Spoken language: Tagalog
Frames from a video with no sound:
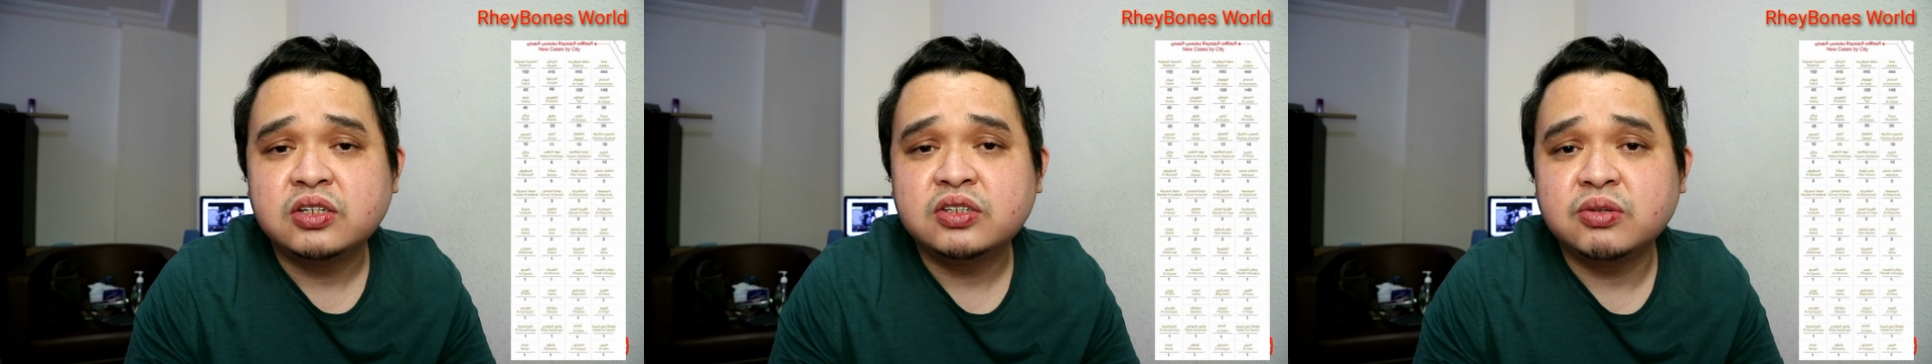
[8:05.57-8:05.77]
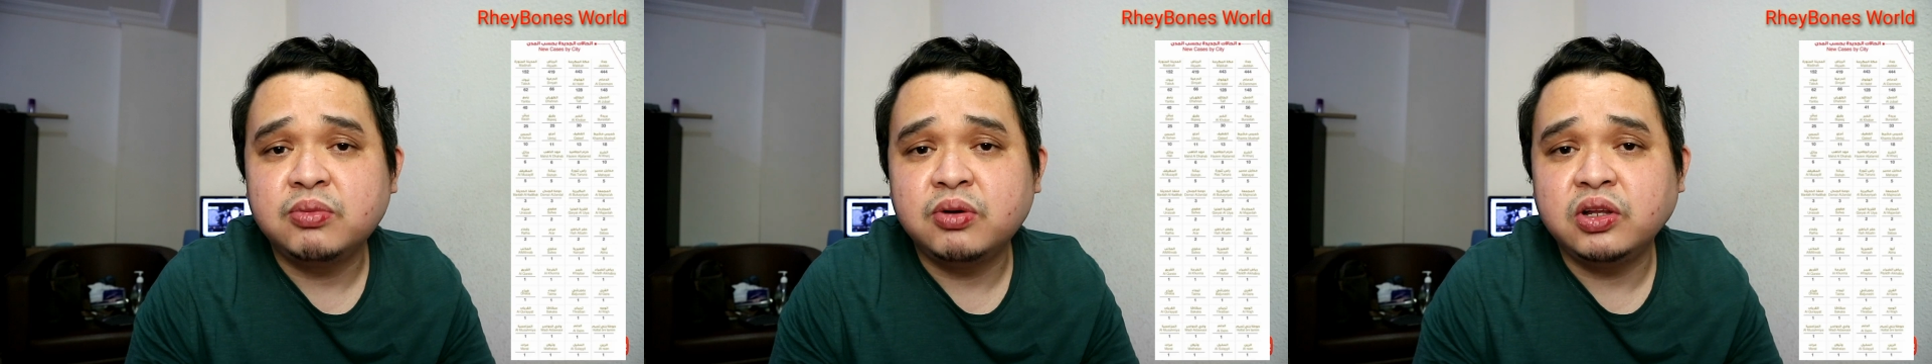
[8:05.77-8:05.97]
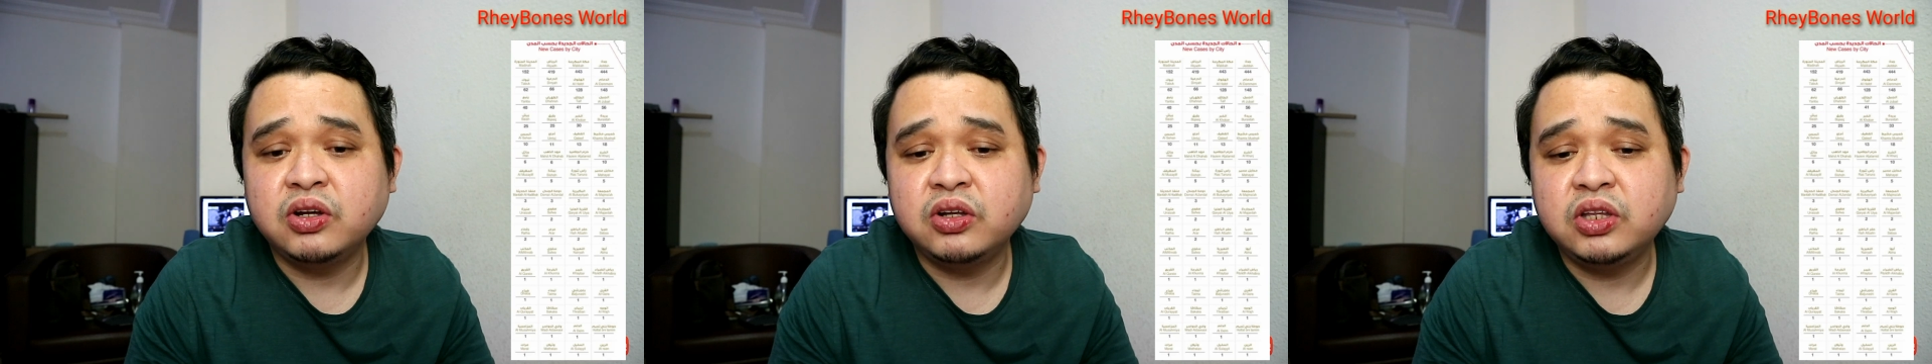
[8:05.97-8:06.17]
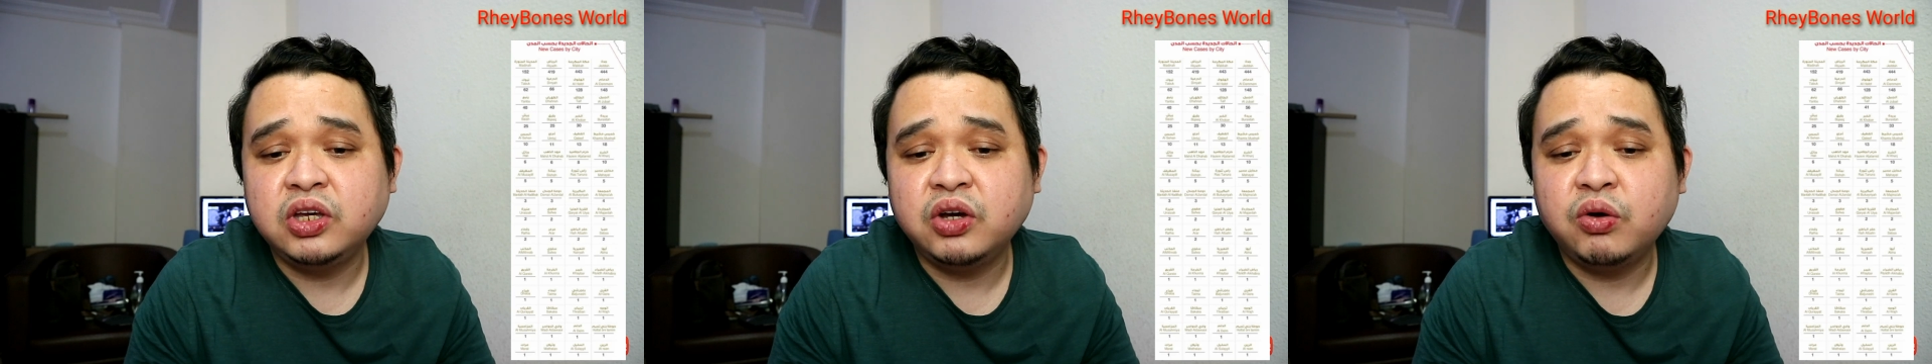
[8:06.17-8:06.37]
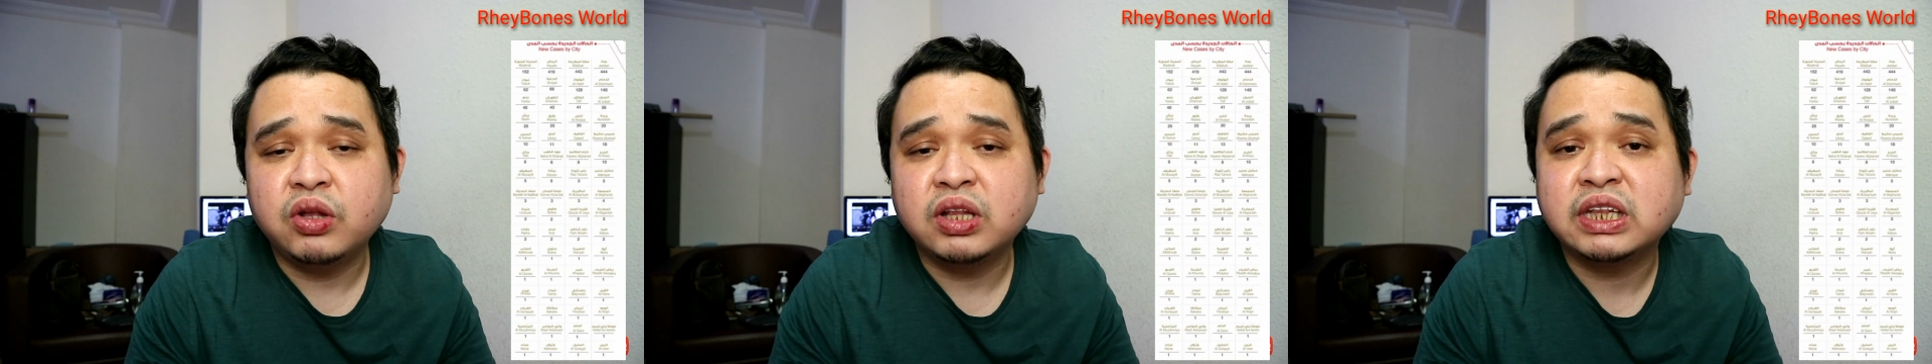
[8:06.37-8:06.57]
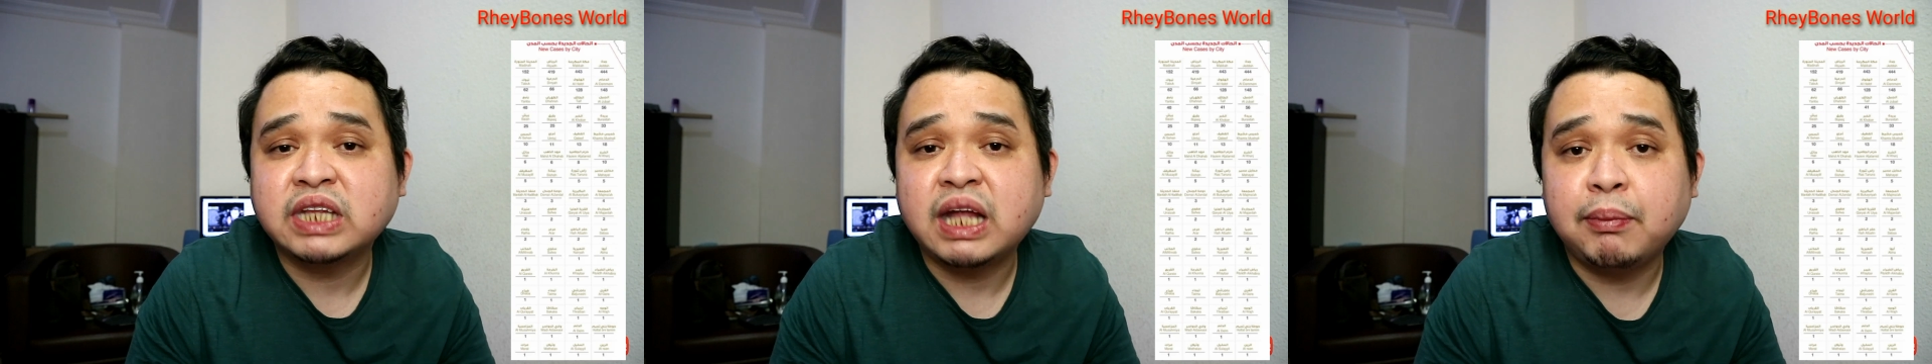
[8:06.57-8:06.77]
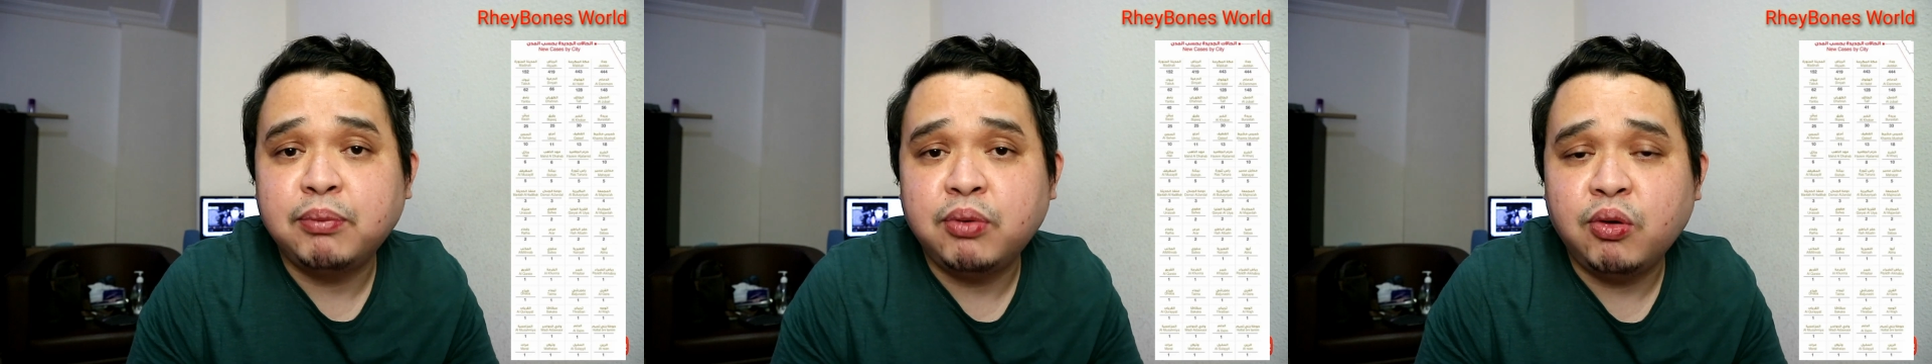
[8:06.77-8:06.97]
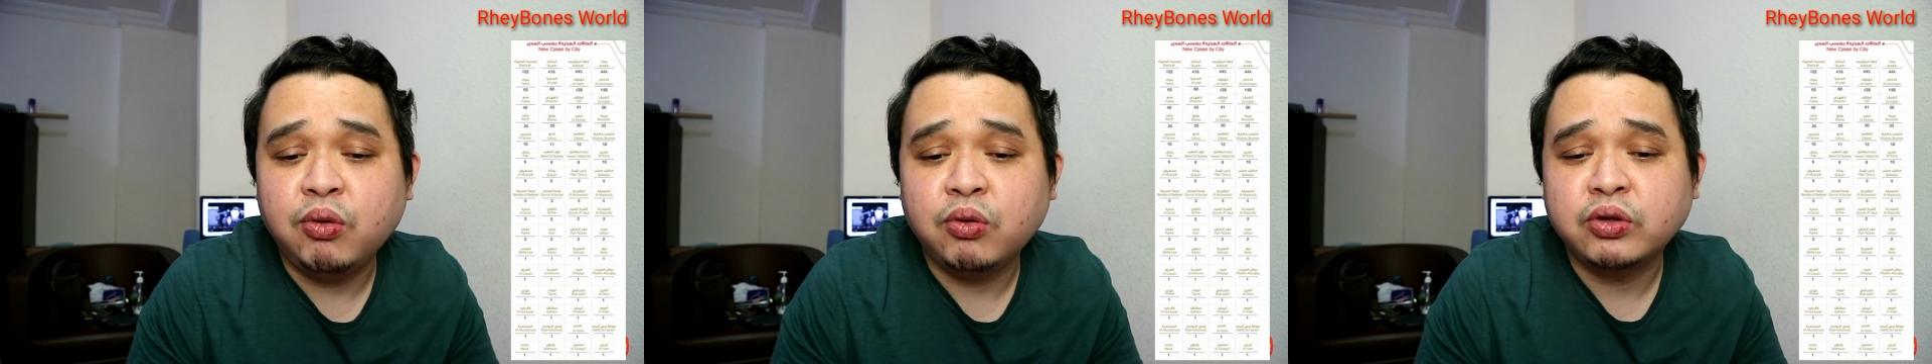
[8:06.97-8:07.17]
Sumunod yung
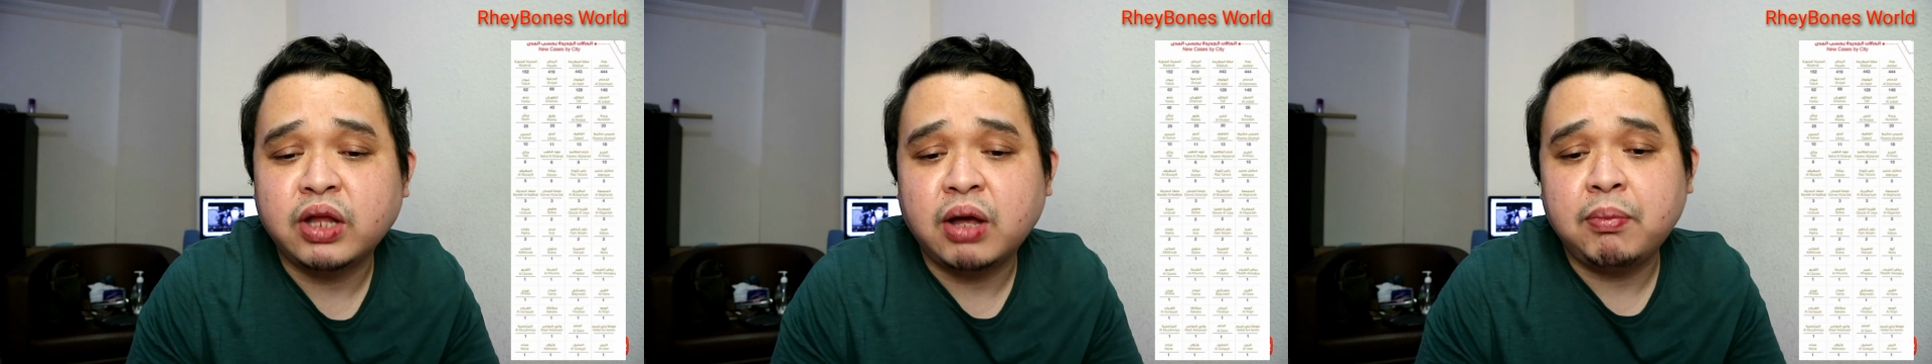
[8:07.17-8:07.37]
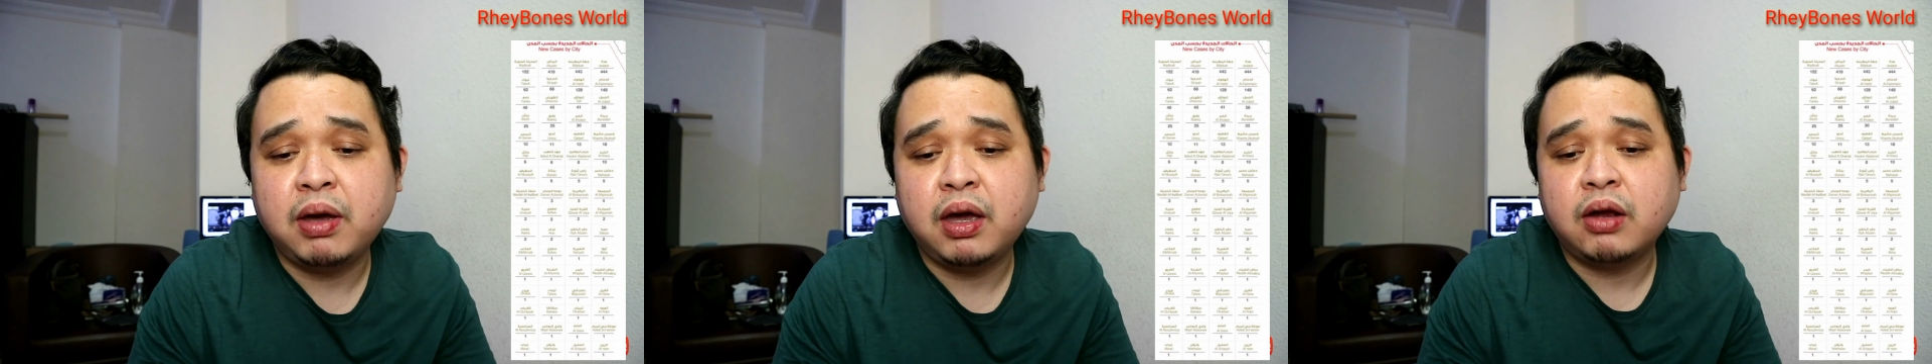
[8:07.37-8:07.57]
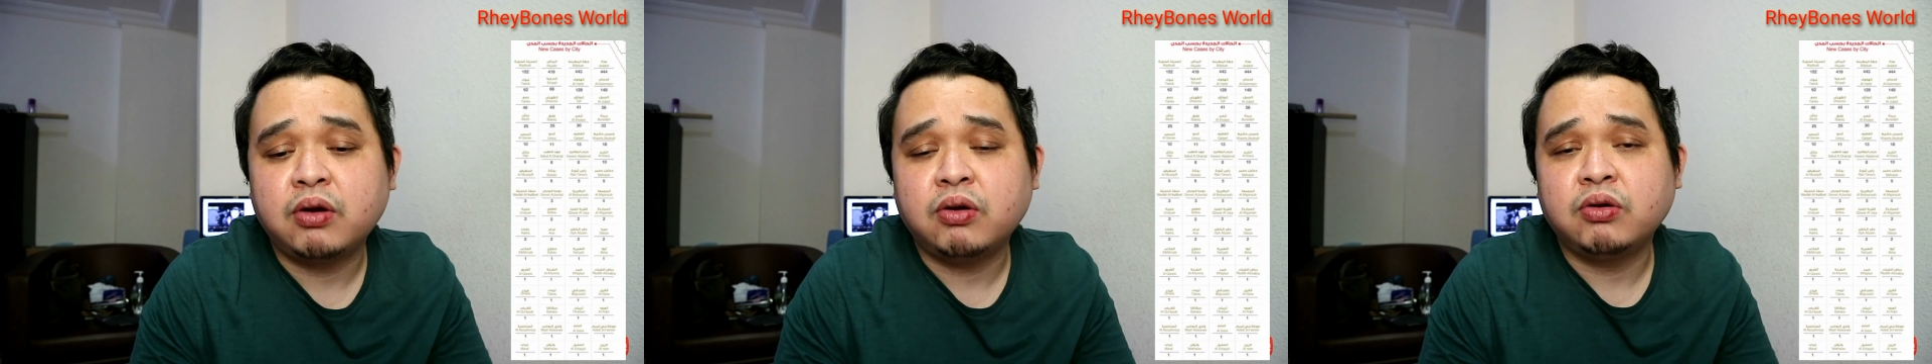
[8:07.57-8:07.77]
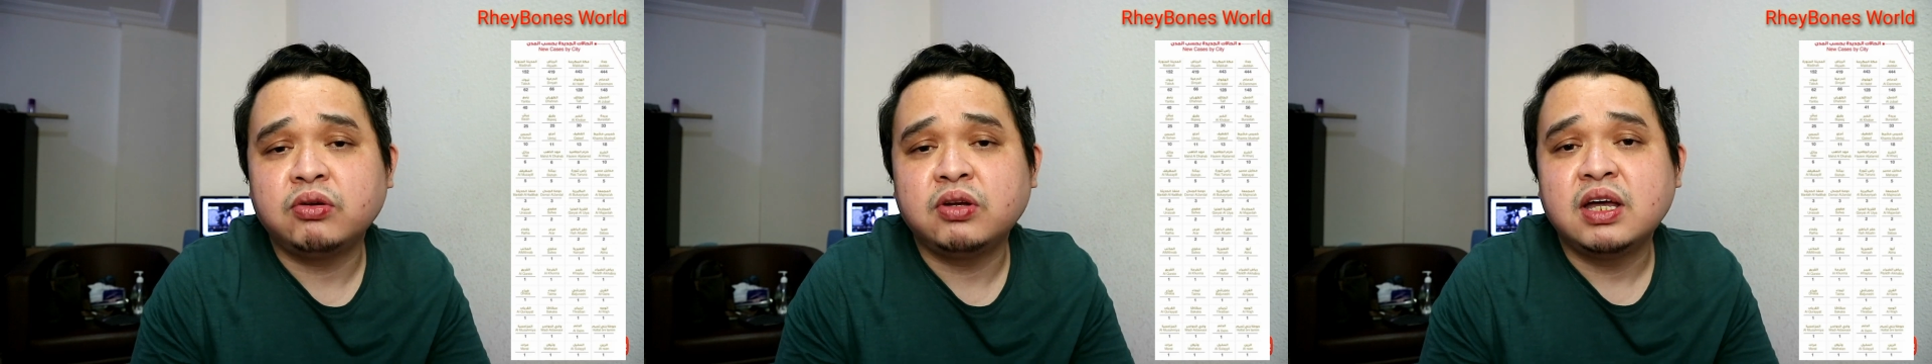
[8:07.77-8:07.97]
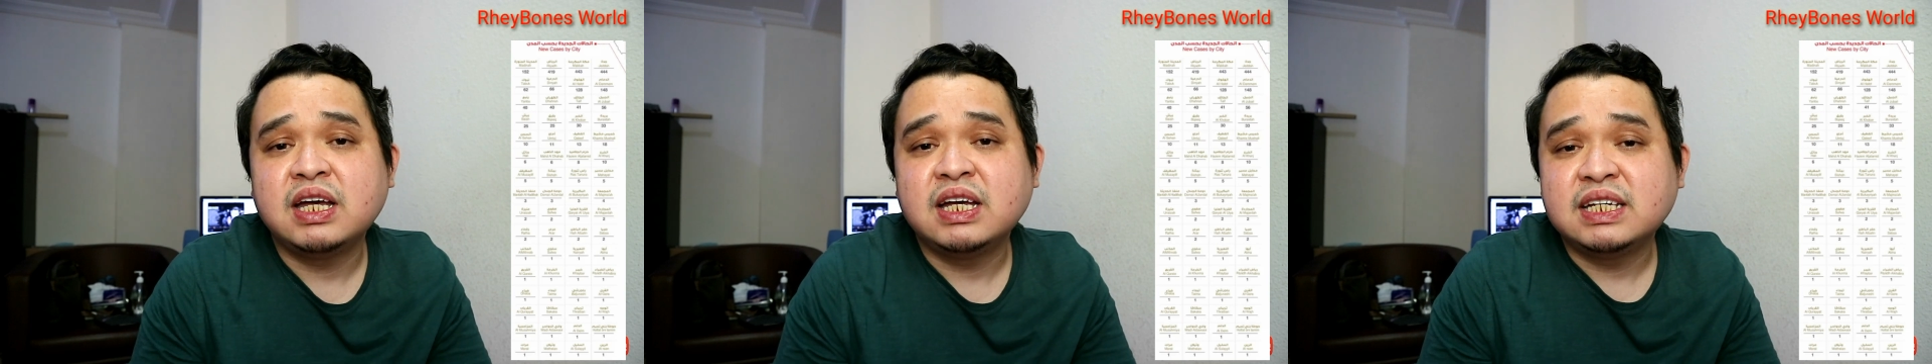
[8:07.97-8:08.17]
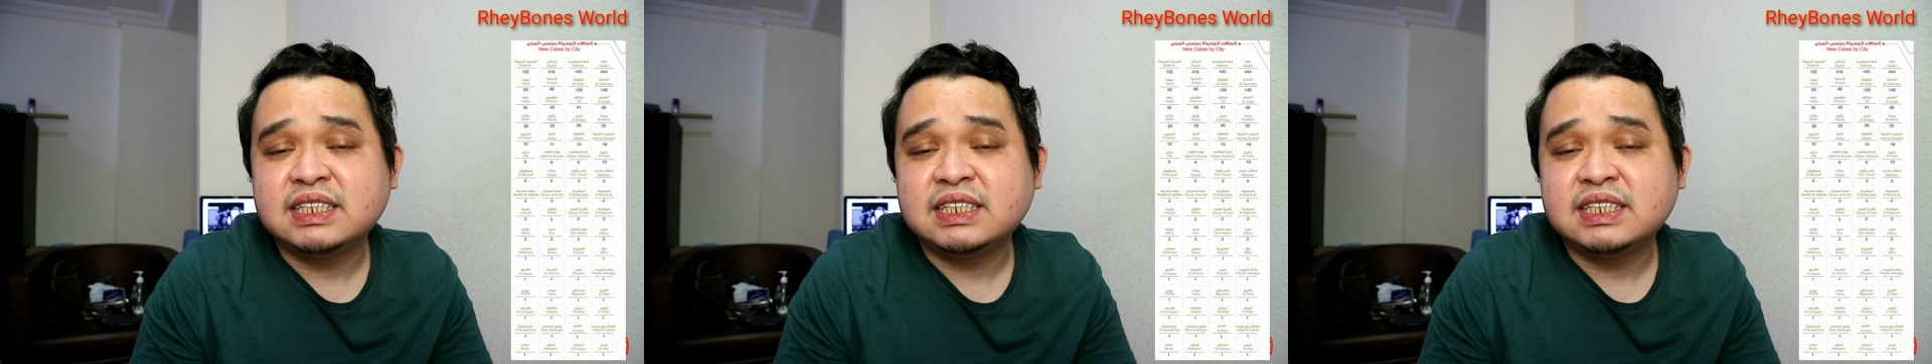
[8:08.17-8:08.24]
Tabok na mayroong